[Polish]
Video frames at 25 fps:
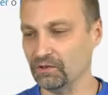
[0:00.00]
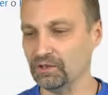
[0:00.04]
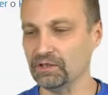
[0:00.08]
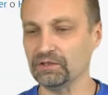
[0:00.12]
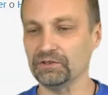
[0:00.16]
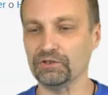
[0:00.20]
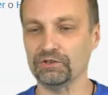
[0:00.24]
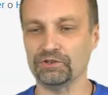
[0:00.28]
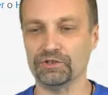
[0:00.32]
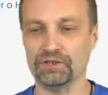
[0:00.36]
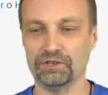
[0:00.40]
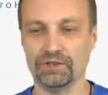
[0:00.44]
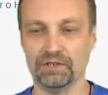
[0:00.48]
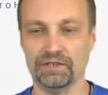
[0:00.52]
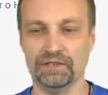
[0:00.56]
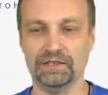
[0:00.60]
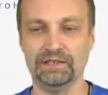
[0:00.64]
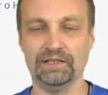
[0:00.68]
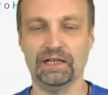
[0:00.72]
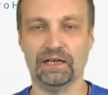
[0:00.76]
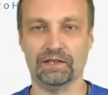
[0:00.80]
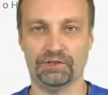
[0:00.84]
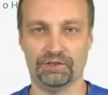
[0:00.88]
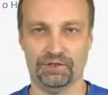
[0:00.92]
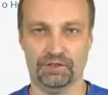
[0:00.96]
Ona troszeczkę
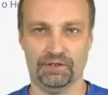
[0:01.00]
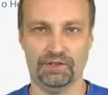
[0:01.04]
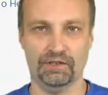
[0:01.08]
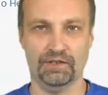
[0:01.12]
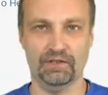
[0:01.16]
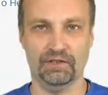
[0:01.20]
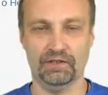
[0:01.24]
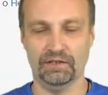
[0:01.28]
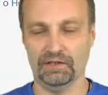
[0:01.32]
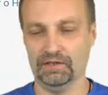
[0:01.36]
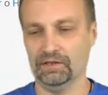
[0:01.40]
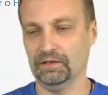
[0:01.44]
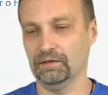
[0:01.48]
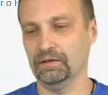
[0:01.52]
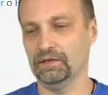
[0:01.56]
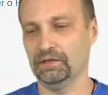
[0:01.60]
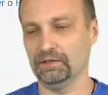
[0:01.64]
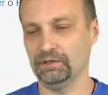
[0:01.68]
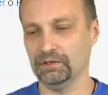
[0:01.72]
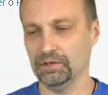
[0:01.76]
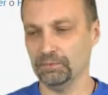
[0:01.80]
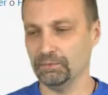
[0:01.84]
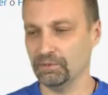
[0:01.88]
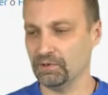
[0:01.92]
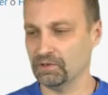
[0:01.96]
inaczej e,
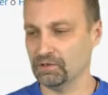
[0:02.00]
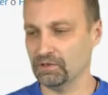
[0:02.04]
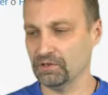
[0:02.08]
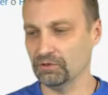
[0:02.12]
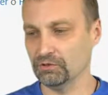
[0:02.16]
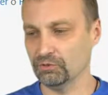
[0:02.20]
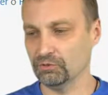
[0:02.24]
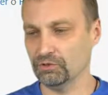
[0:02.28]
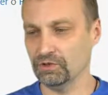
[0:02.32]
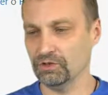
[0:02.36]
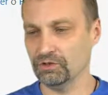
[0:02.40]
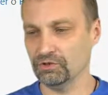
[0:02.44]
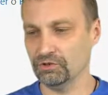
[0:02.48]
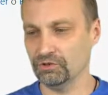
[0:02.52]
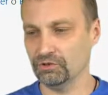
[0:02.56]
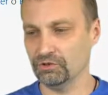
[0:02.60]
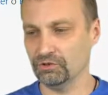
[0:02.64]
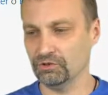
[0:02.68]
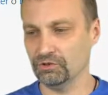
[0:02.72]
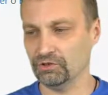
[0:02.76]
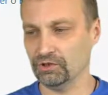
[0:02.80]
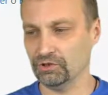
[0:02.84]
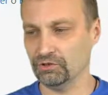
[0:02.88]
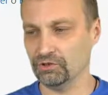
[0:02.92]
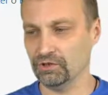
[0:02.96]
się prezentuje
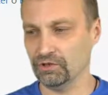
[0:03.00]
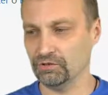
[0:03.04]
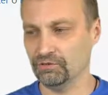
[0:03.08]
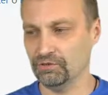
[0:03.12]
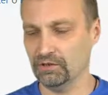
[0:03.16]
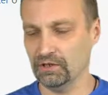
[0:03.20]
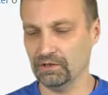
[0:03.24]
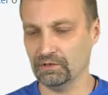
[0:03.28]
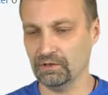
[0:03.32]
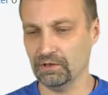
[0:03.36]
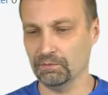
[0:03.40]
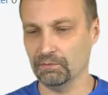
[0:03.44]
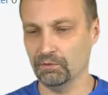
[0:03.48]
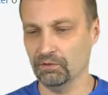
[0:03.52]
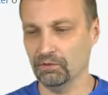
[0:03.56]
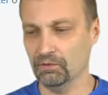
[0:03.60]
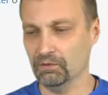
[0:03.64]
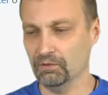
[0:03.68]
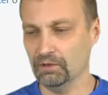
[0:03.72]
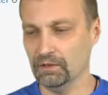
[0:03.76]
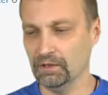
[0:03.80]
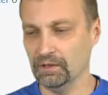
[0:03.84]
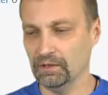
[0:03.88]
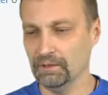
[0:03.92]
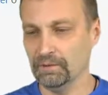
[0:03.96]
niż jeszcze chwilę
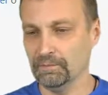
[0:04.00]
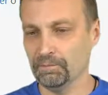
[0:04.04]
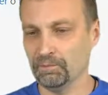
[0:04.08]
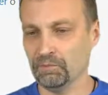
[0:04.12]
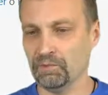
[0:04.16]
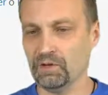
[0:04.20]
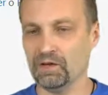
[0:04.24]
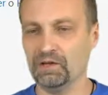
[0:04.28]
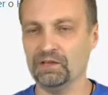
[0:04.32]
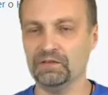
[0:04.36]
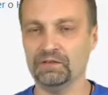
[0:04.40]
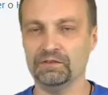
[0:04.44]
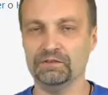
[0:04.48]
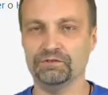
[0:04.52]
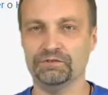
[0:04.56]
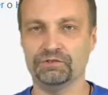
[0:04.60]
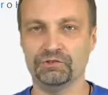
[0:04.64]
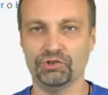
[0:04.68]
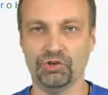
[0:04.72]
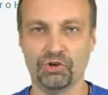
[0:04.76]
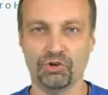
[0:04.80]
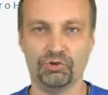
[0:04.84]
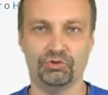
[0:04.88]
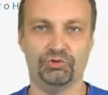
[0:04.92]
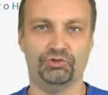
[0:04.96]
temu, no ale
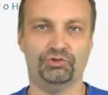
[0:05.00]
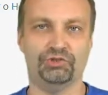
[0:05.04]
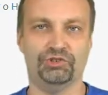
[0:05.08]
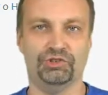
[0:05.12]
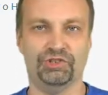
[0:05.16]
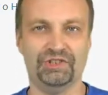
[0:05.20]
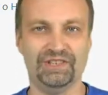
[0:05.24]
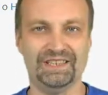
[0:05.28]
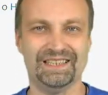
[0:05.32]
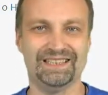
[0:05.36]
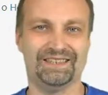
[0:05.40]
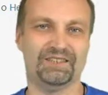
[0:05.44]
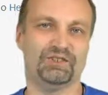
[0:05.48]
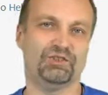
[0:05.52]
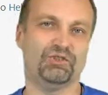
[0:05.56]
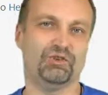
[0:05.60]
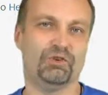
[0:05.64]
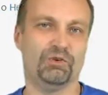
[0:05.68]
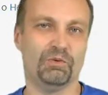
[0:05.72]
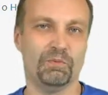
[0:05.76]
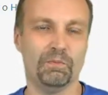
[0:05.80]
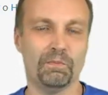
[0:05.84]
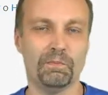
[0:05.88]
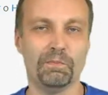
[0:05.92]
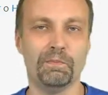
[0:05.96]
wciąż jest
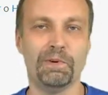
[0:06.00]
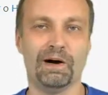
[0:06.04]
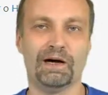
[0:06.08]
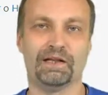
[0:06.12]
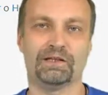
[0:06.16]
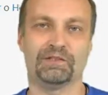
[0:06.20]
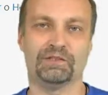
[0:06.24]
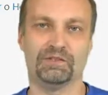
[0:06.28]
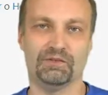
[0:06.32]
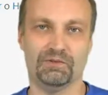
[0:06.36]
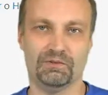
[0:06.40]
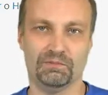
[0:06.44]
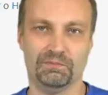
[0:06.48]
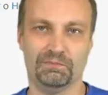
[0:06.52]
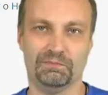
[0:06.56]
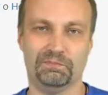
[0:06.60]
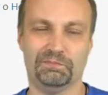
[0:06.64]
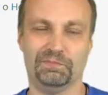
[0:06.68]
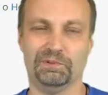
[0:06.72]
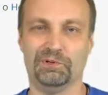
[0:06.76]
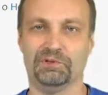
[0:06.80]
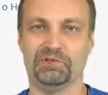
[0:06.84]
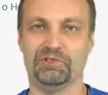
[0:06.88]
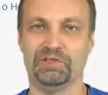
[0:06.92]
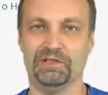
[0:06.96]
to bardzo
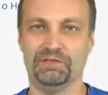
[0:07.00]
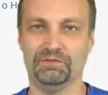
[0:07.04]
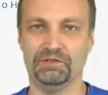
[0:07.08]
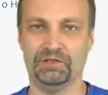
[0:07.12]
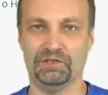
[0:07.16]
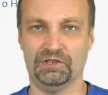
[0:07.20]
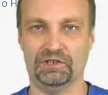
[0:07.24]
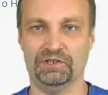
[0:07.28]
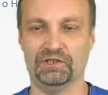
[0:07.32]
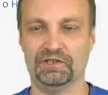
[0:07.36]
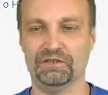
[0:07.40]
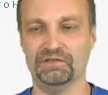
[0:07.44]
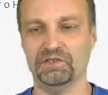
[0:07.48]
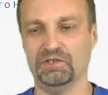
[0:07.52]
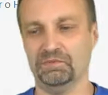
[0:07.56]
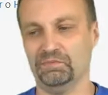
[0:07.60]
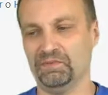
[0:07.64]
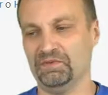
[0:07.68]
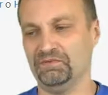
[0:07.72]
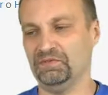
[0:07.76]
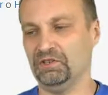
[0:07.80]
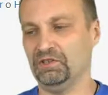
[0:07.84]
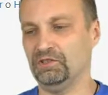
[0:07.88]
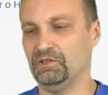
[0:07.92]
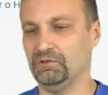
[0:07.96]
prosta witryna, więc
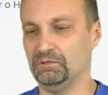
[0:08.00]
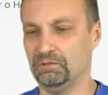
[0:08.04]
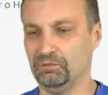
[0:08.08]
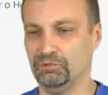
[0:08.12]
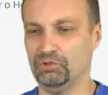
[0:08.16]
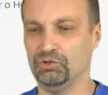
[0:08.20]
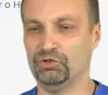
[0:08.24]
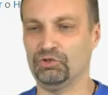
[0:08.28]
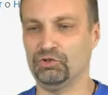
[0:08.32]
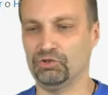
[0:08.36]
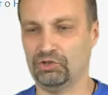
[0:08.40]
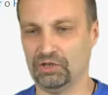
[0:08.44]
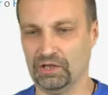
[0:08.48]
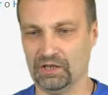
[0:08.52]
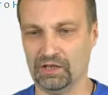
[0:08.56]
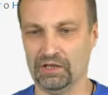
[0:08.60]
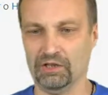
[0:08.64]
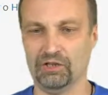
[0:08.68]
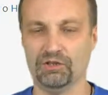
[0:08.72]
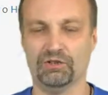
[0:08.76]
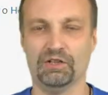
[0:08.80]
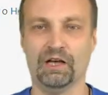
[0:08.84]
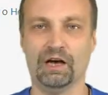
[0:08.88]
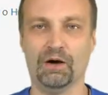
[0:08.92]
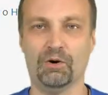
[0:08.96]
pewnie gdybym Ci coś
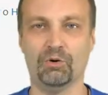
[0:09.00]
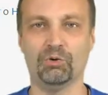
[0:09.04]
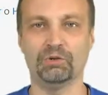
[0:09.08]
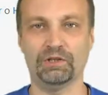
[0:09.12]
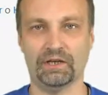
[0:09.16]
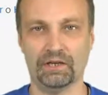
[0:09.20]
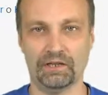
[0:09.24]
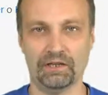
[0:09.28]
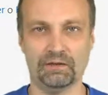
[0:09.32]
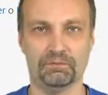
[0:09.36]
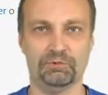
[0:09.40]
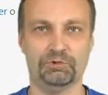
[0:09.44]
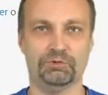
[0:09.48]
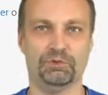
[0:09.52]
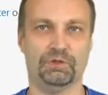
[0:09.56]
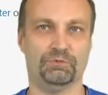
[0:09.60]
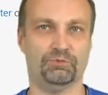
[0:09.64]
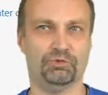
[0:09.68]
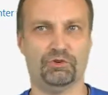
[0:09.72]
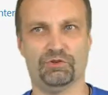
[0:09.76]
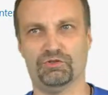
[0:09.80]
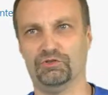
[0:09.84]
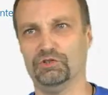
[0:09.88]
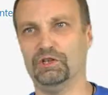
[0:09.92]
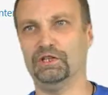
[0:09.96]
takiego dał, tak jakbyś na
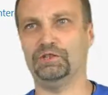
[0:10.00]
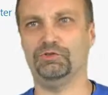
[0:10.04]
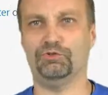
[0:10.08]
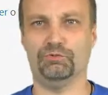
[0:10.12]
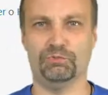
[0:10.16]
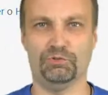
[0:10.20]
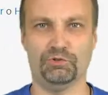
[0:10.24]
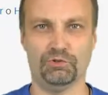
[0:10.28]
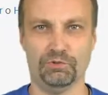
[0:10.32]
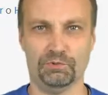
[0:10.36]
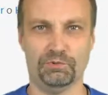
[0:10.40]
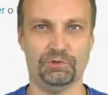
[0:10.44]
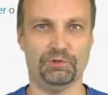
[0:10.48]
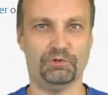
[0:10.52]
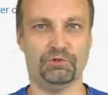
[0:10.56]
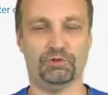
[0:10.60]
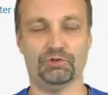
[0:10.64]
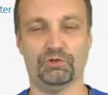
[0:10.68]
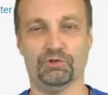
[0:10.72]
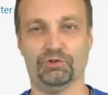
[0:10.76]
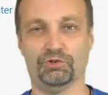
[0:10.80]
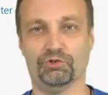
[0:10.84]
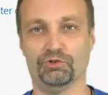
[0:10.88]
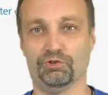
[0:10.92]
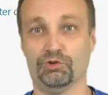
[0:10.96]
przykład zlecił mi zrobienie
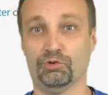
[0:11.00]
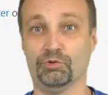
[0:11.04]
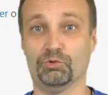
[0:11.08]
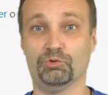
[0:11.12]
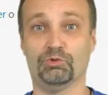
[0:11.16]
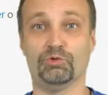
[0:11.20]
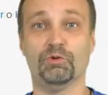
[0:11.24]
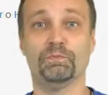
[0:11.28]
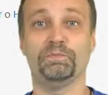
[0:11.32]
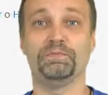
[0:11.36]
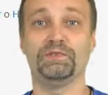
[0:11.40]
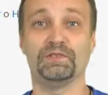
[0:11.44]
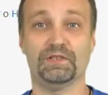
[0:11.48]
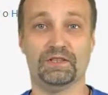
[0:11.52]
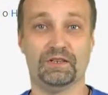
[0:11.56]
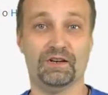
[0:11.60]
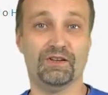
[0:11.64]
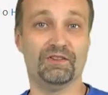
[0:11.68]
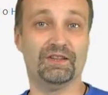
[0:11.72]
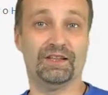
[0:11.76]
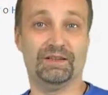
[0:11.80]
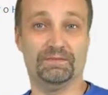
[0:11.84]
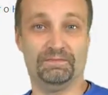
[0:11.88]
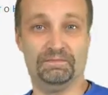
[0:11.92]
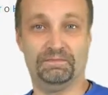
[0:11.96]
strony, Krzychu, zrób mi
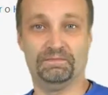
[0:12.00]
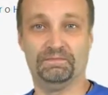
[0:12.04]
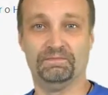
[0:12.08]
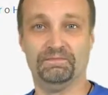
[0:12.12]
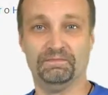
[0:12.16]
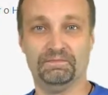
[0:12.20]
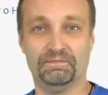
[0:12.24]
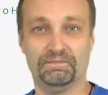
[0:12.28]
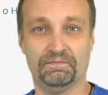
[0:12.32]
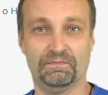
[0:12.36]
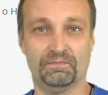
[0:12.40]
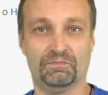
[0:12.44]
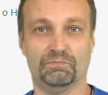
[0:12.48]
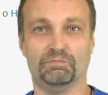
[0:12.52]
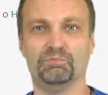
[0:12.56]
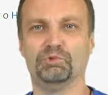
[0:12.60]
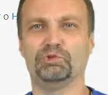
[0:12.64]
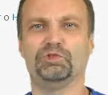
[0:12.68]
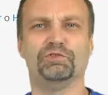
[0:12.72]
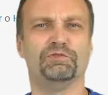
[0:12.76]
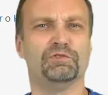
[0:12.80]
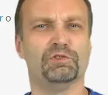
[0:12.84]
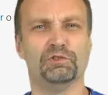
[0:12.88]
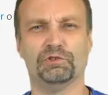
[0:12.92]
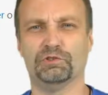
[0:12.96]
stronę,
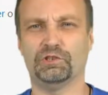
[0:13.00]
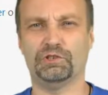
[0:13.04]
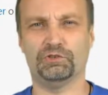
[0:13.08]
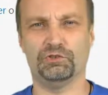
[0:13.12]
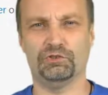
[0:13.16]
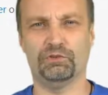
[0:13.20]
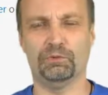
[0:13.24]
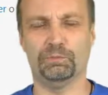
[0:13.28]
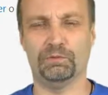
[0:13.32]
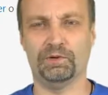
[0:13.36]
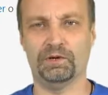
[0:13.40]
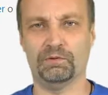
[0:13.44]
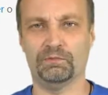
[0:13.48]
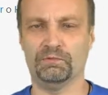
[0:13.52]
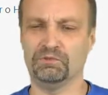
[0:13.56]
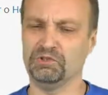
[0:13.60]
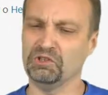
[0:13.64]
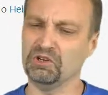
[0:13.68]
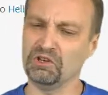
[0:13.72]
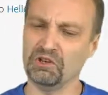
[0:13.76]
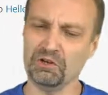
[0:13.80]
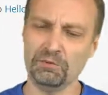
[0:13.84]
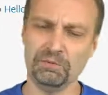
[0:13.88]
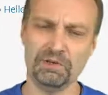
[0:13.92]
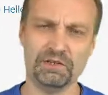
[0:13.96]
musi wyglądać super. Mówię,
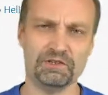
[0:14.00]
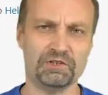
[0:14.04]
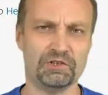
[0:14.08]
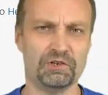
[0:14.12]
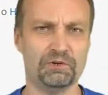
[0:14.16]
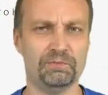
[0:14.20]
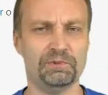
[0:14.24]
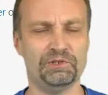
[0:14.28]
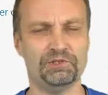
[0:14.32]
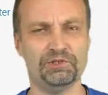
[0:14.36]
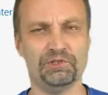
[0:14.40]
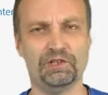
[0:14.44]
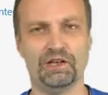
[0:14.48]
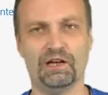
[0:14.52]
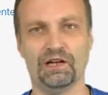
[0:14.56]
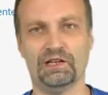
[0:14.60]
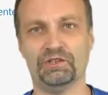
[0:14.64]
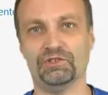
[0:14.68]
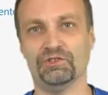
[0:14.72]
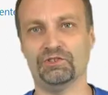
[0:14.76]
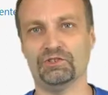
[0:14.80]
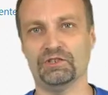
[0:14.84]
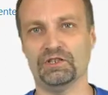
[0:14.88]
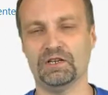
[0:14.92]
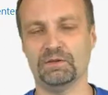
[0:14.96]
dobra, zrobię Ci na
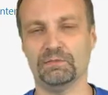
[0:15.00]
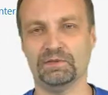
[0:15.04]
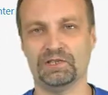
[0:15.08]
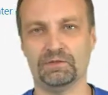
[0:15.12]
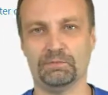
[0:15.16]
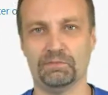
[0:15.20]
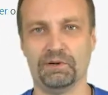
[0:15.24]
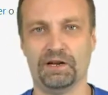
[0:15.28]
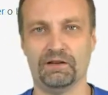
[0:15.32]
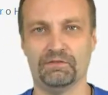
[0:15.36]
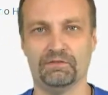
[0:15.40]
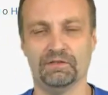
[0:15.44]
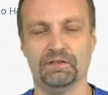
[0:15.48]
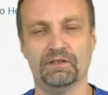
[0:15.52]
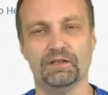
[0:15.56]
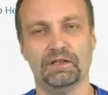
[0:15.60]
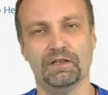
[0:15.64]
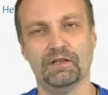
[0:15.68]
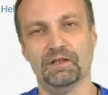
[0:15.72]
astrze, nie ma sprawy.